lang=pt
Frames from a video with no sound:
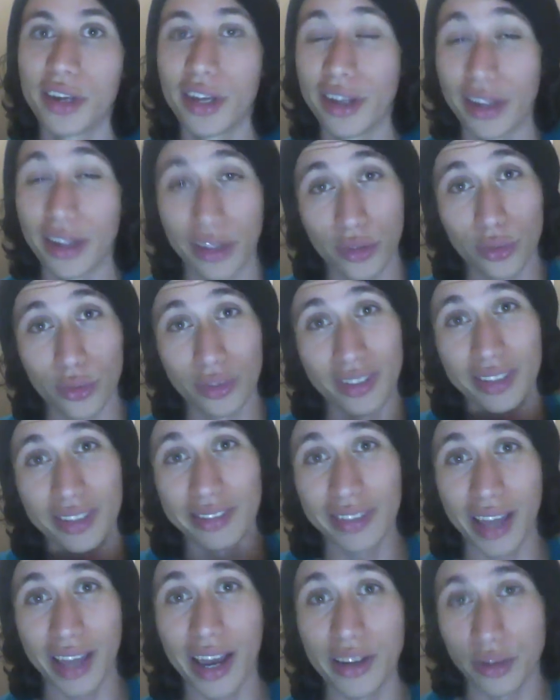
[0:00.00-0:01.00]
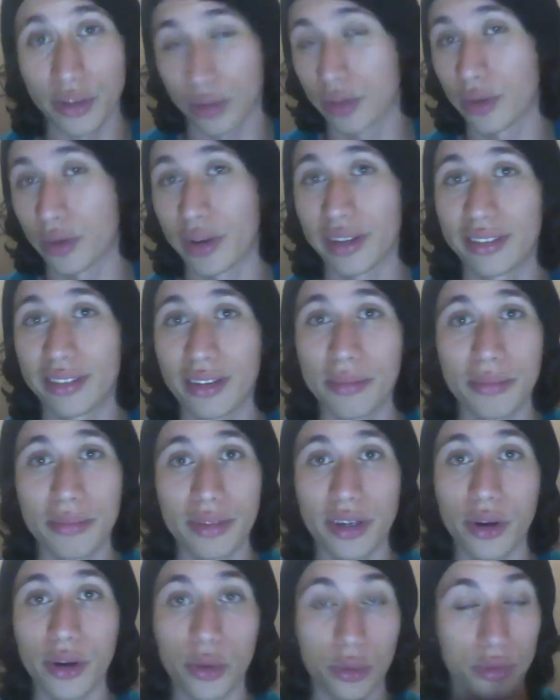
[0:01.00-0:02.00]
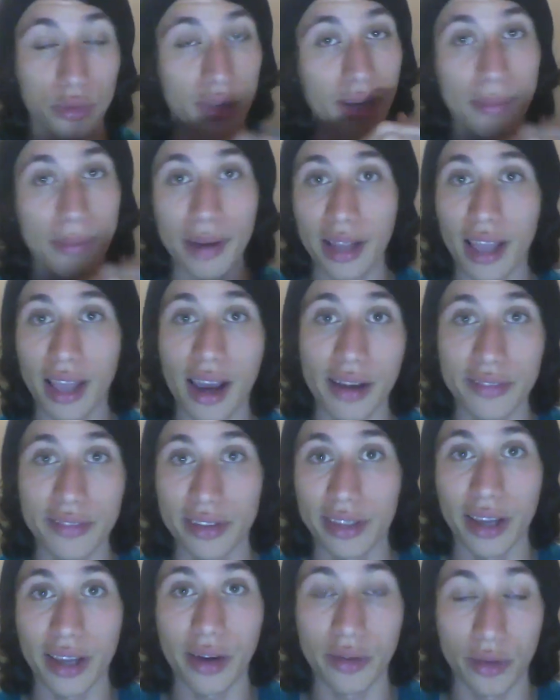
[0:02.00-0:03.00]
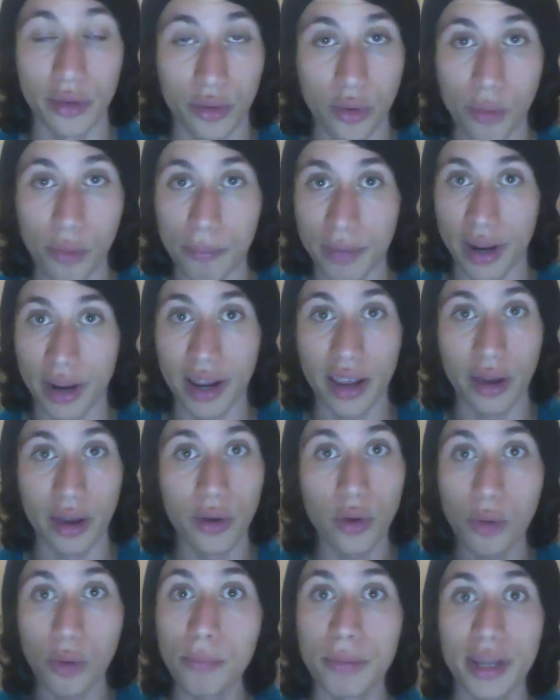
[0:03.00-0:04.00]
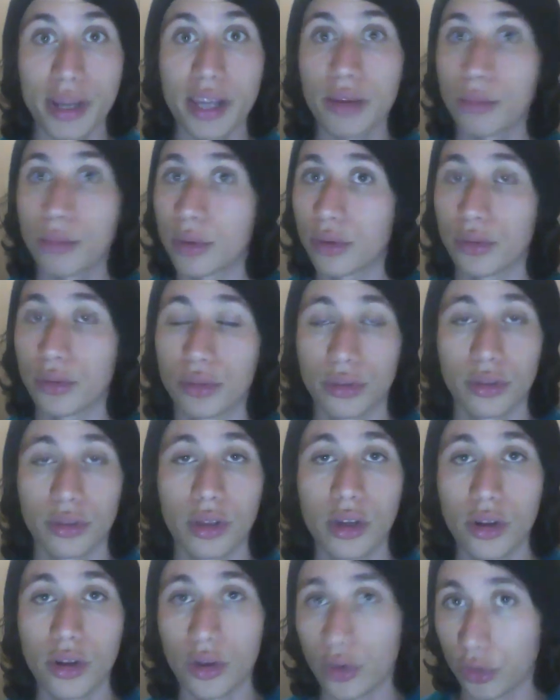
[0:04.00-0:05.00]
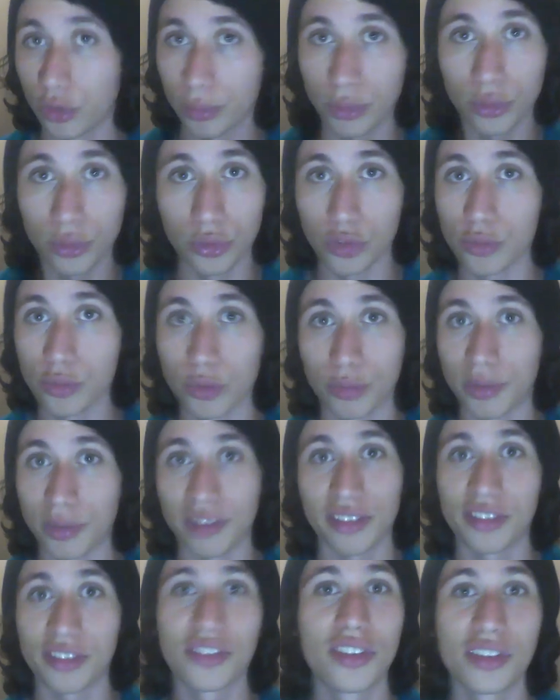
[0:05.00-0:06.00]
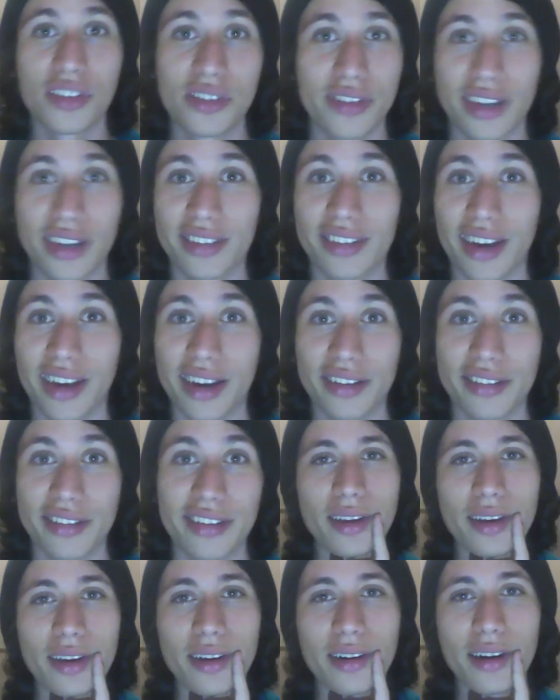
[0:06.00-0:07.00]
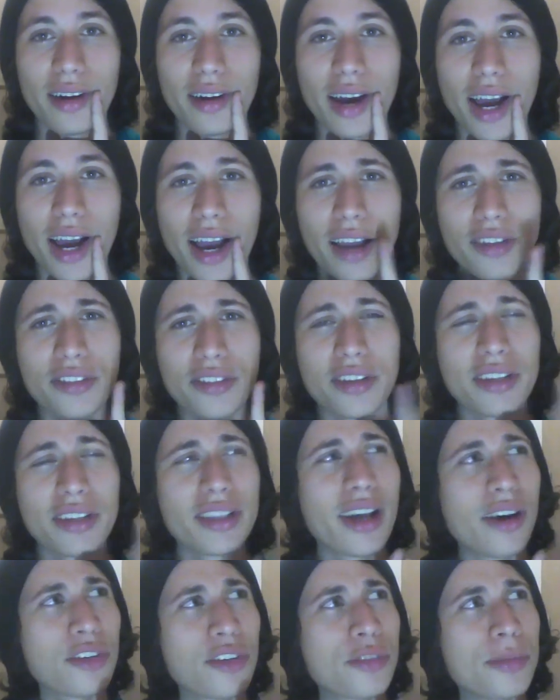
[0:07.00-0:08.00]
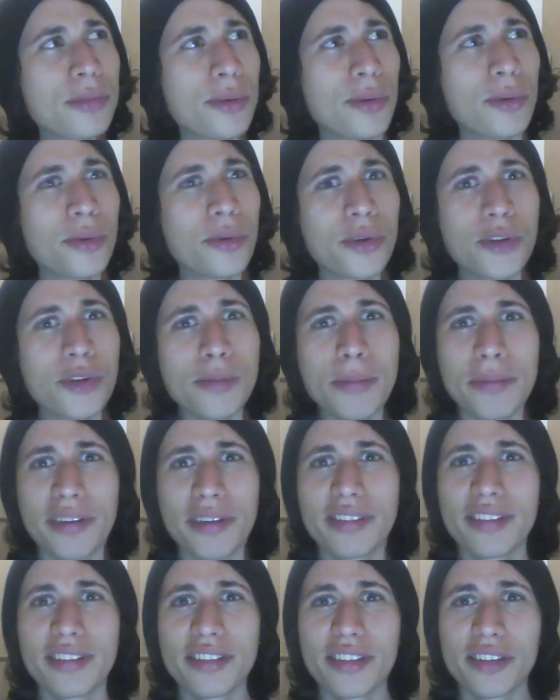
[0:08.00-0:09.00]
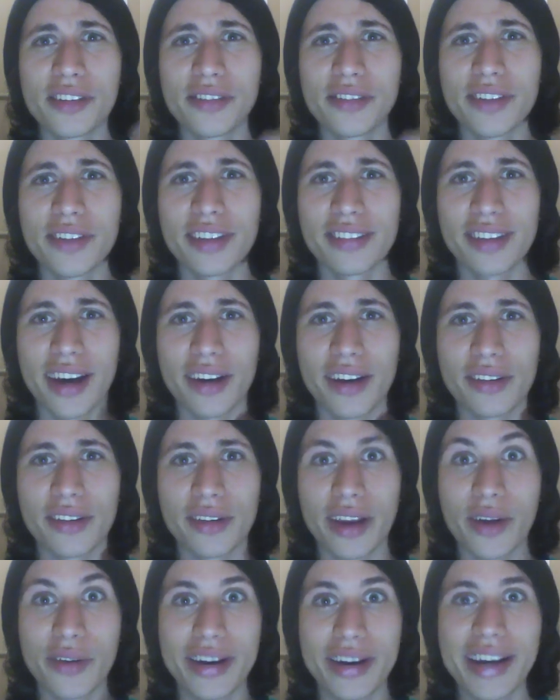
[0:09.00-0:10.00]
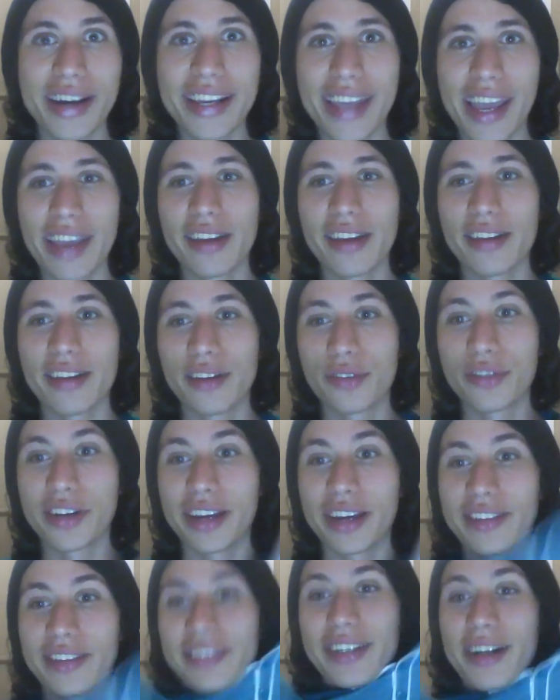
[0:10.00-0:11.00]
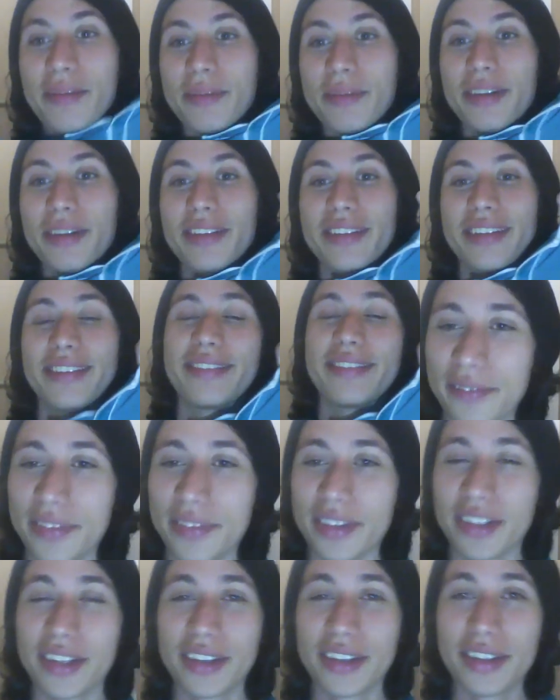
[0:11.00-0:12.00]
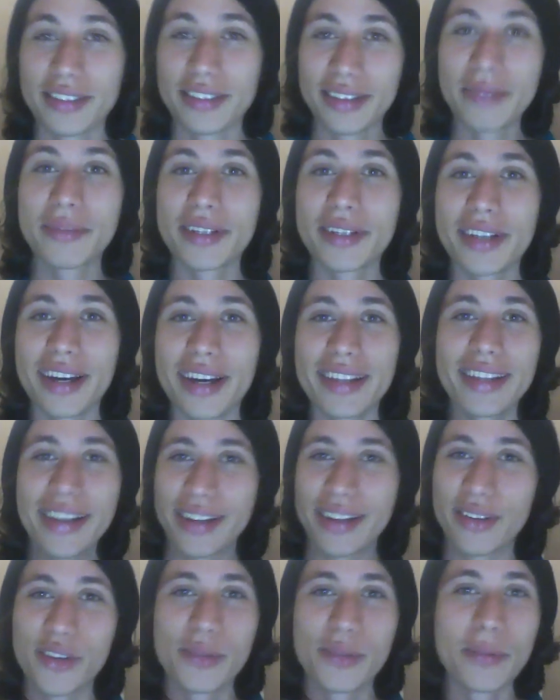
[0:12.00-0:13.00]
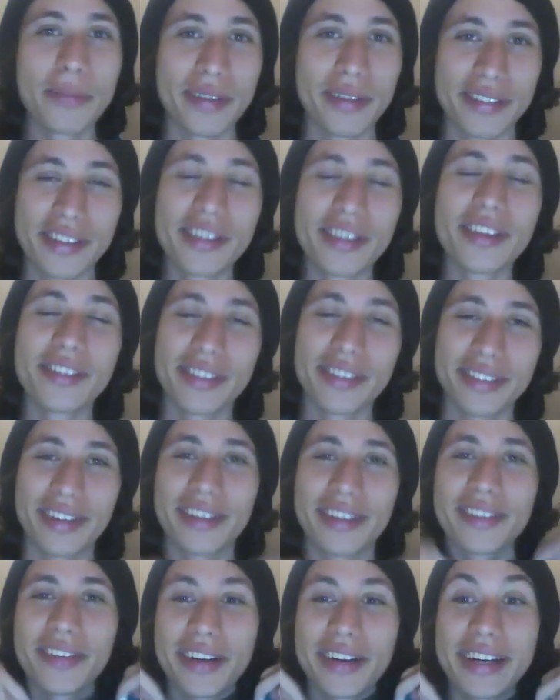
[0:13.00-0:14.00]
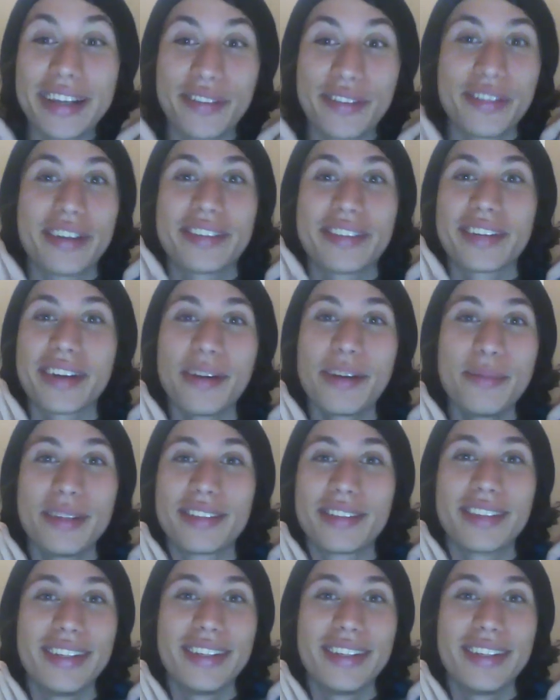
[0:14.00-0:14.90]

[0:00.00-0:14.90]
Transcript: Dos estágios que eu recebi, que eu trabalhava e tal, eu comprei, eu comprei os meus, os meus últimos presentes de aniversário. Acho que não, tipo, o último presente de aniversário eu ganhei, e foi essa camisa. Sem brincadeira, o último presente de aniversário que eu ganhei foi essa camisa.